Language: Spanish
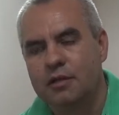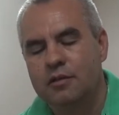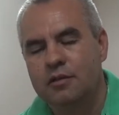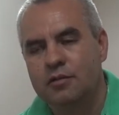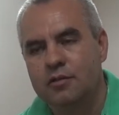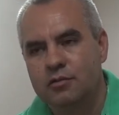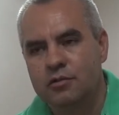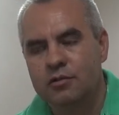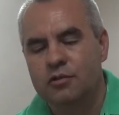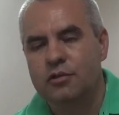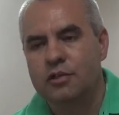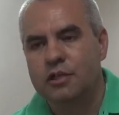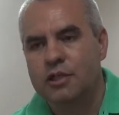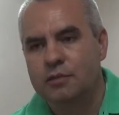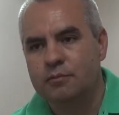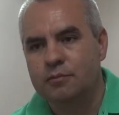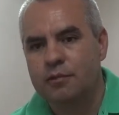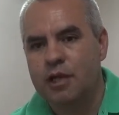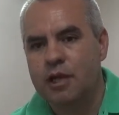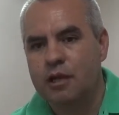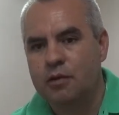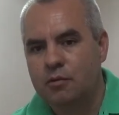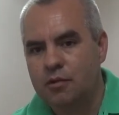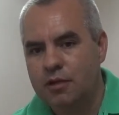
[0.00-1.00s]
Nosotros
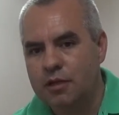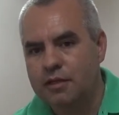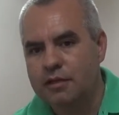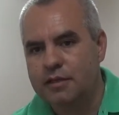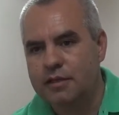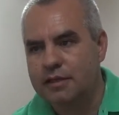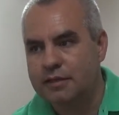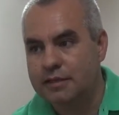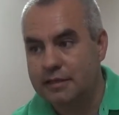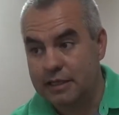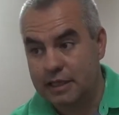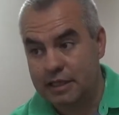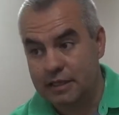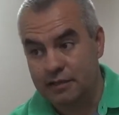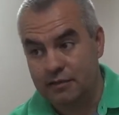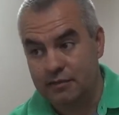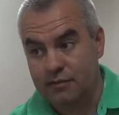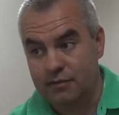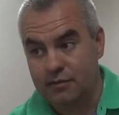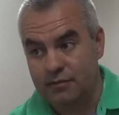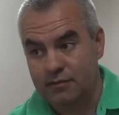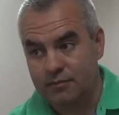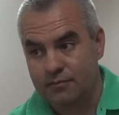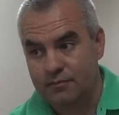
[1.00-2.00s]
tenemos la escuelita de
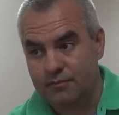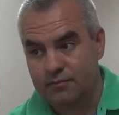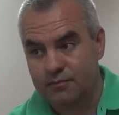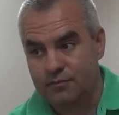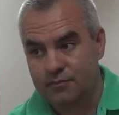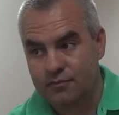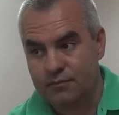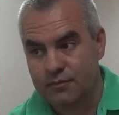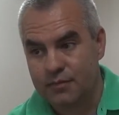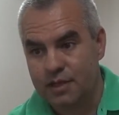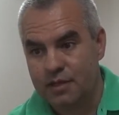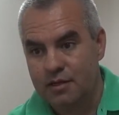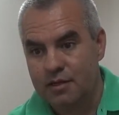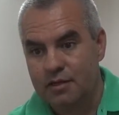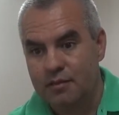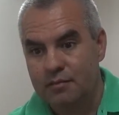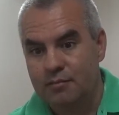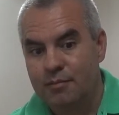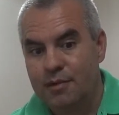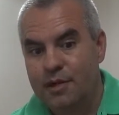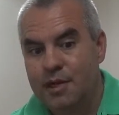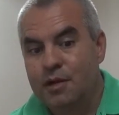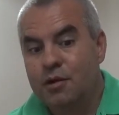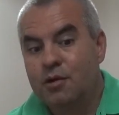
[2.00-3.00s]
tenis
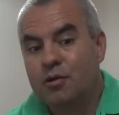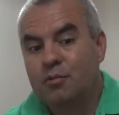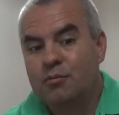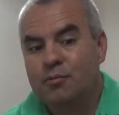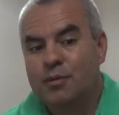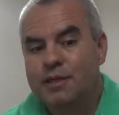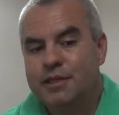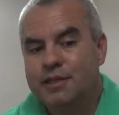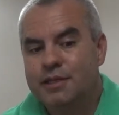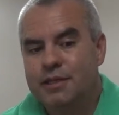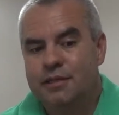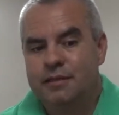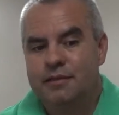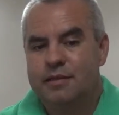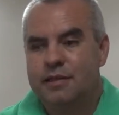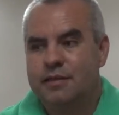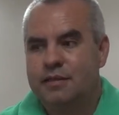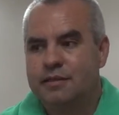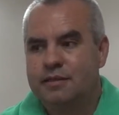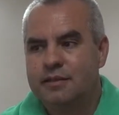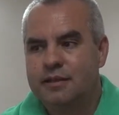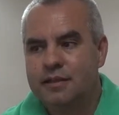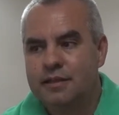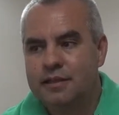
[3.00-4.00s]
para competir en
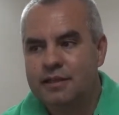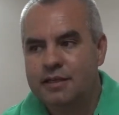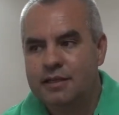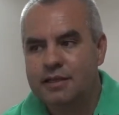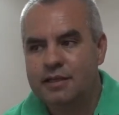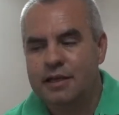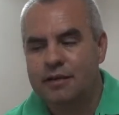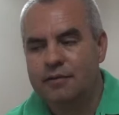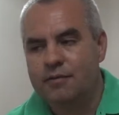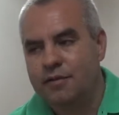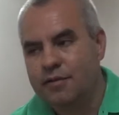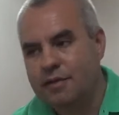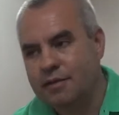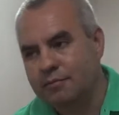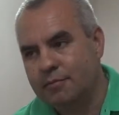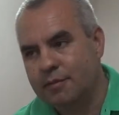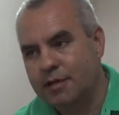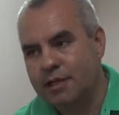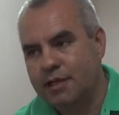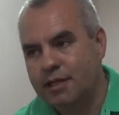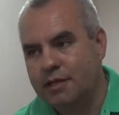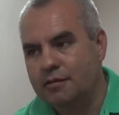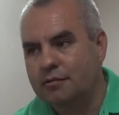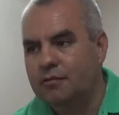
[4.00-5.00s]
tenis tenés que ir a Villa
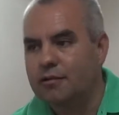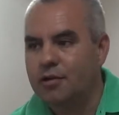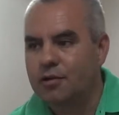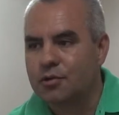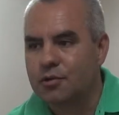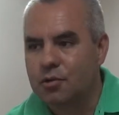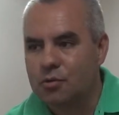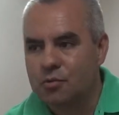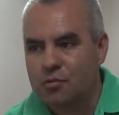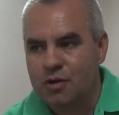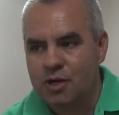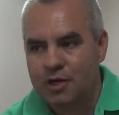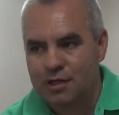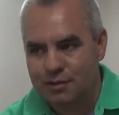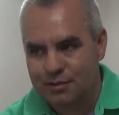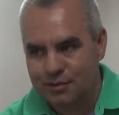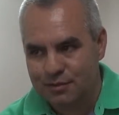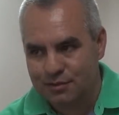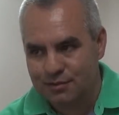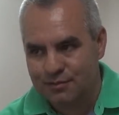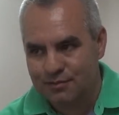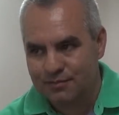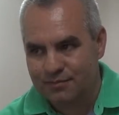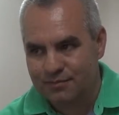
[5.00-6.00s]
María o a Río Cuarto.